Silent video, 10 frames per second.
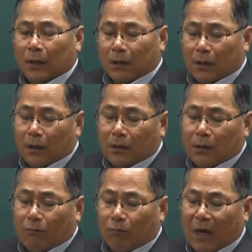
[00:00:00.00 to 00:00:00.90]

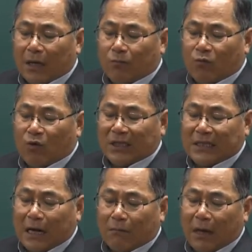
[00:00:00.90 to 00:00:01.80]
현금 매입,
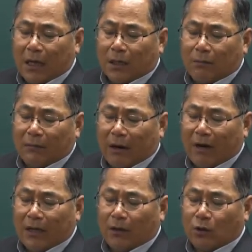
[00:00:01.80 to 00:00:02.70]
외상 매입금
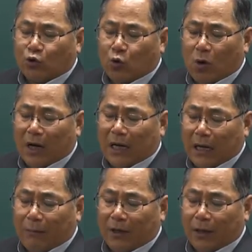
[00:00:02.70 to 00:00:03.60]
나와 있는 거
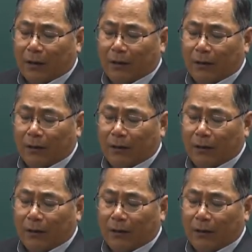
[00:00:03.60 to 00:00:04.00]
속가내면.